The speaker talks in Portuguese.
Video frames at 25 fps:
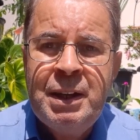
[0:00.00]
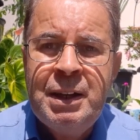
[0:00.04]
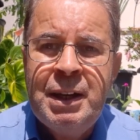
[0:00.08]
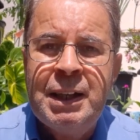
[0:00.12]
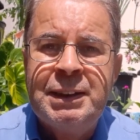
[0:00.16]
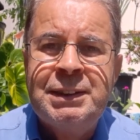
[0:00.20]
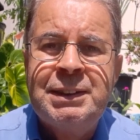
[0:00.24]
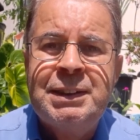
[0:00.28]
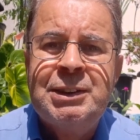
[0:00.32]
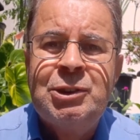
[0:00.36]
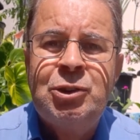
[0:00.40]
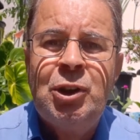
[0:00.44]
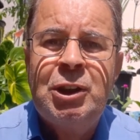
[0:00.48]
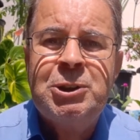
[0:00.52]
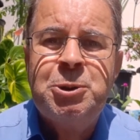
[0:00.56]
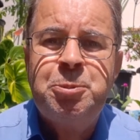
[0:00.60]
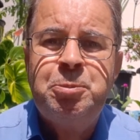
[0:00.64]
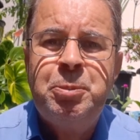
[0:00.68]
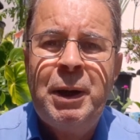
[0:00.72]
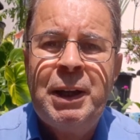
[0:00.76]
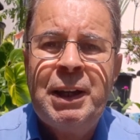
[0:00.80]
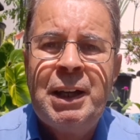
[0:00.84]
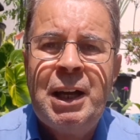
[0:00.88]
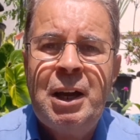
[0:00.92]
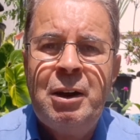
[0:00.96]
Essas são as
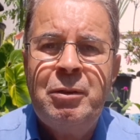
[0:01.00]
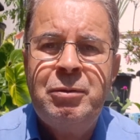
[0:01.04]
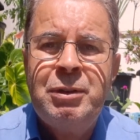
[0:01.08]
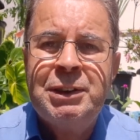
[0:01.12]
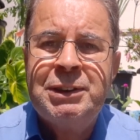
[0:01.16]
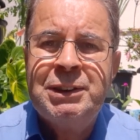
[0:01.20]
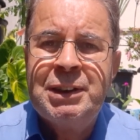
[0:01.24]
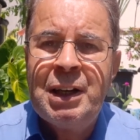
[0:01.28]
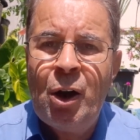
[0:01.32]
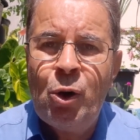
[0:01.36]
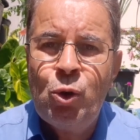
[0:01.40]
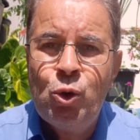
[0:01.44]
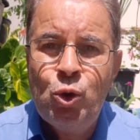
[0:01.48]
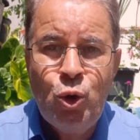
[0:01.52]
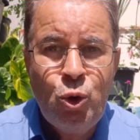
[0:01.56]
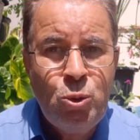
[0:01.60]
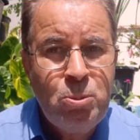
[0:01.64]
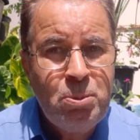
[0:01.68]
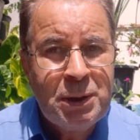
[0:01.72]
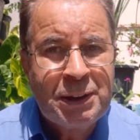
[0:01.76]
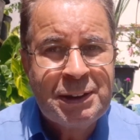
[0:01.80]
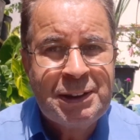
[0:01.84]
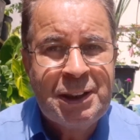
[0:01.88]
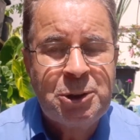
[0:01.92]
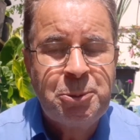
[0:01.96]
palavras,
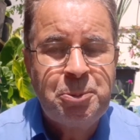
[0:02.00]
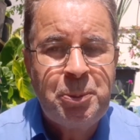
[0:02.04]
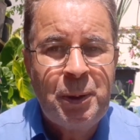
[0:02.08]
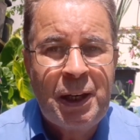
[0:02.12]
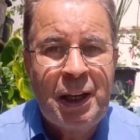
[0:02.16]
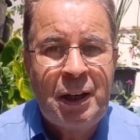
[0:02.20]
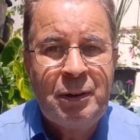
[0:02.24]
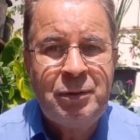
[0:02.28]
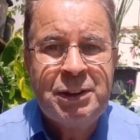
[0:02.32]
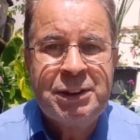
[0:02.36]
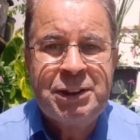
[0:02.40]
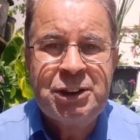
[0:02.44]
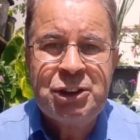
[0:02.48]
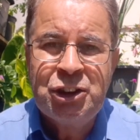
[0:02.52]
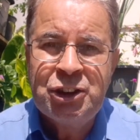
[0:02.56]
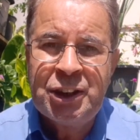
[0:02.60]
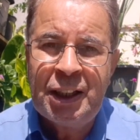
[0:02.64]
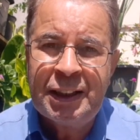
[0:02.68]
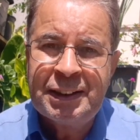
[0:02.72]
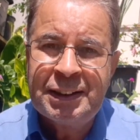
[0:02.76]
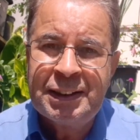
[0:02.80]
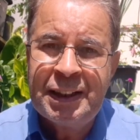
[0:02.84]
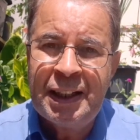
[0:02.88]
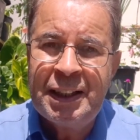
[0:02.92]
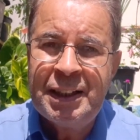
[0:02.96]
algumas das palavras que
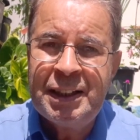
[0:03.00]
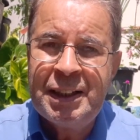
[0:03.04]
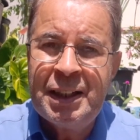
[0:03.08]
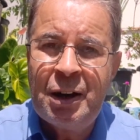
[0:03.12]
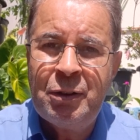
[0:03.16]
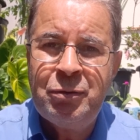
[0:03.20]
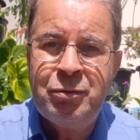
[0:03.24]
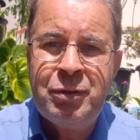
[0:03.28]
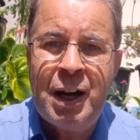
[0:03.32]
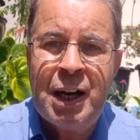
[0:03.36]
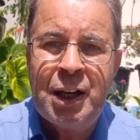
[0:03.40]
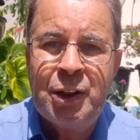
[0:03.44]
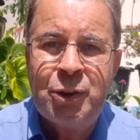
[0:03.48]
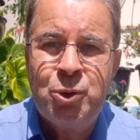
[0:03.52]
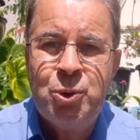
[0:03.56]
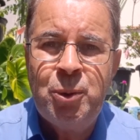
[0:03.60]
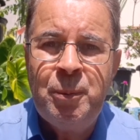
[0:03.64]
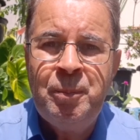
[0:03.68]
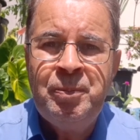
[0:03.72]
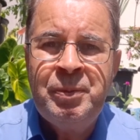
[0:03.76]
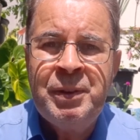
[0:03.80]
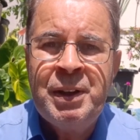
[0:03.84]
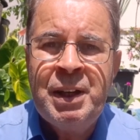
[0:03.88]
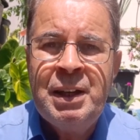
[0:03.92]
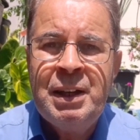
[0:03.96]
já tem gravado,
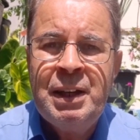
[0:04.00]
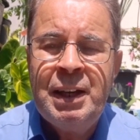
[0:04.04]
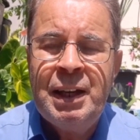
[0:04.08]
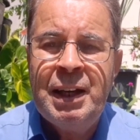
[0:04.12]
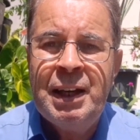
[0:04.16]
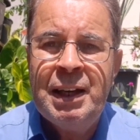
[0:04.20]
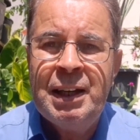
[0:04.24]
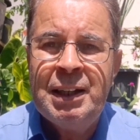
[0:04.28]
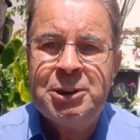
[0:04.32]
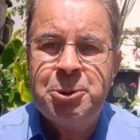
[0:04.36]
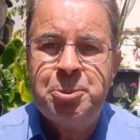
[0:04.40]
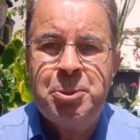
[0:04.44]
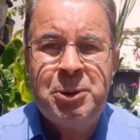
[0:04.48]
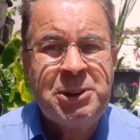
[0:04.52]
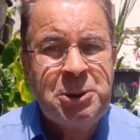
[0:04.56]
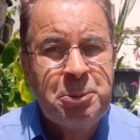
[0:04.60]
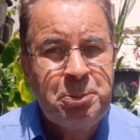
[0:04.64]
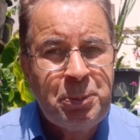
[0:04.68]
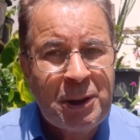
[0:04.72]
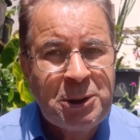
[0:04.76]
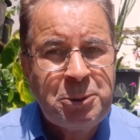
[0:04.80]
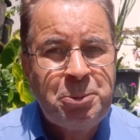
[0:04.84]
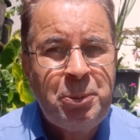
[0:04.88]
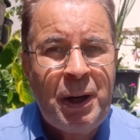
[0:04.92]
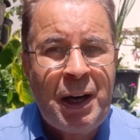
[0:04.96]
é, as
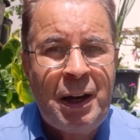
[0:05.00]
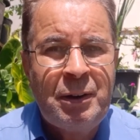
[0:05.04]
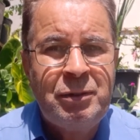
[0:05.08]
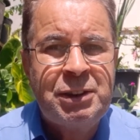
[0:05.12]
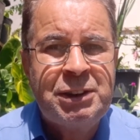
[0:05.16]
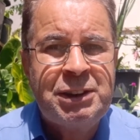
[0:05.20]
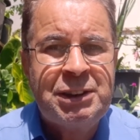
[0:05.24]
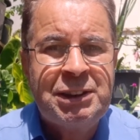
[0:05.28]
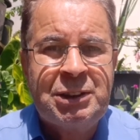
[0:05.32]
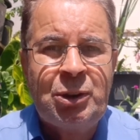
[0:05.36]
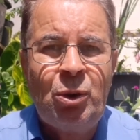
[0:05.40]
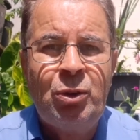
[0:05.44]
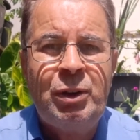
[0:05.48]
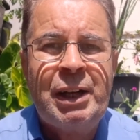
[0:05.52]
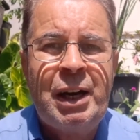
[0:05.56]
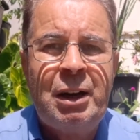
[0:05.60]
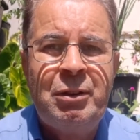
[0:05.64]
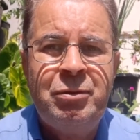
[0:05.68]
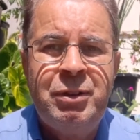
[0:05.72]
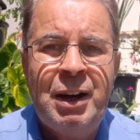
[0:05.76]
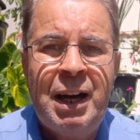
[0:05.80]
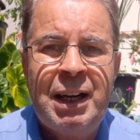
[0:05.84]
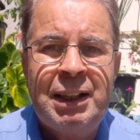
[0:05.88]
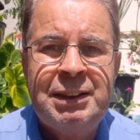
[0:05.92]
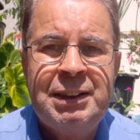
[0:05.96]
principais palavras que estão
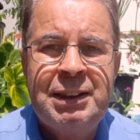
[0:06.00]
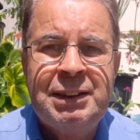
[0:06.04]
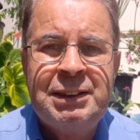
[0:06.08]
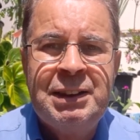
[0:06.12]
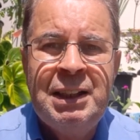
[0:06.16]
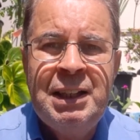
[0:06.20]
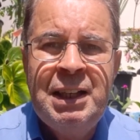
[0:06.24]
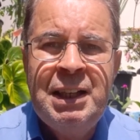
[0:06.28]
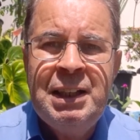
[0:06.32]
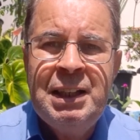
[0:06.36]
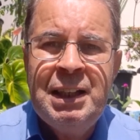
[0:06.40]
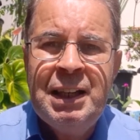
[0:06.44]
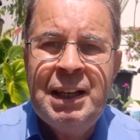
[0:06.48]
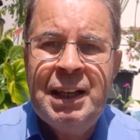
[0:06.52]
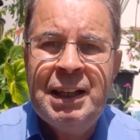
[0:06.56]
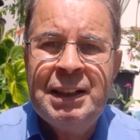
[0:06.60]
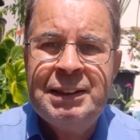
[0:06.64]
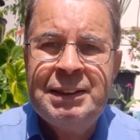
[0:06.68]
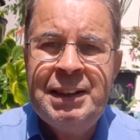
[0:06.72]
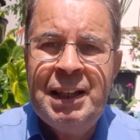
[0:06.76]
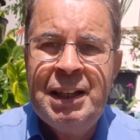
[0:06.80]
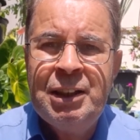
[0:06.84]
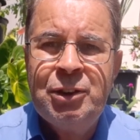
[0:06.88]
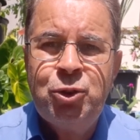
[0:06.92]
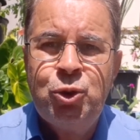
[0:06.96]
gravadas é,
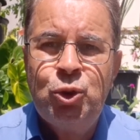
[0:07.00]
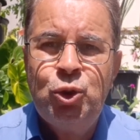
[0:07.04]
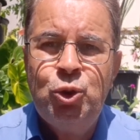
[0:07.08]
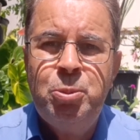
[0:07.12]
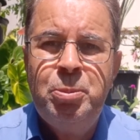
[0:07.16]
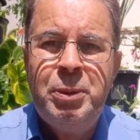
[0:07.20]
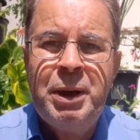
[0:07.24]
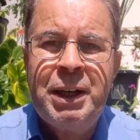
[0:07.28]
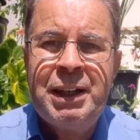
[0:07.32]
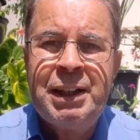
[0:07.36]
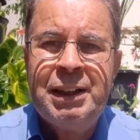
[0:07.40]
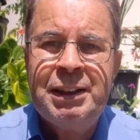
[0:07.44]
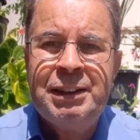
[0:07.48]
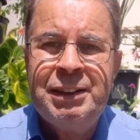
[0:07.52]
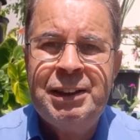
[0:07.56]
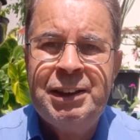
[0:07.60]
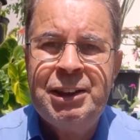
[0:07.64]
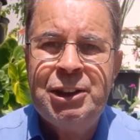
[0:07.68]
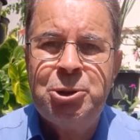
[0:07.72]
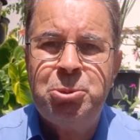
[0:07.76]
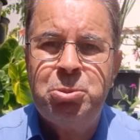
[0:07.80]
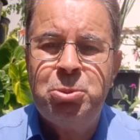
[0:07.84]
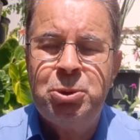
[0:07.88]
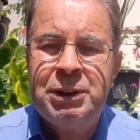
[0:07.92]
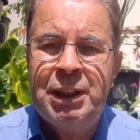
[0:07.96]
dentro do
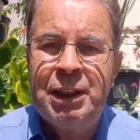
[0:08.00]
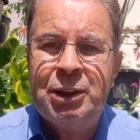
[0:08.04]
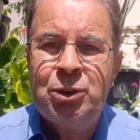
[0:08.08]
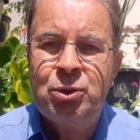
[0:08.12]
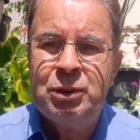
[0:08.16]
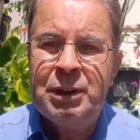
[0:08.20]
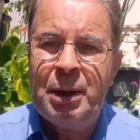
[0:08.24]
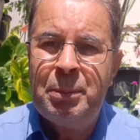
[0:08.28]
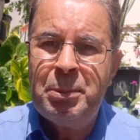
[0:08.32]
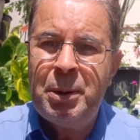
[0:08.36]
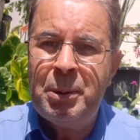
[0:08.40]
mecanismo, dentro da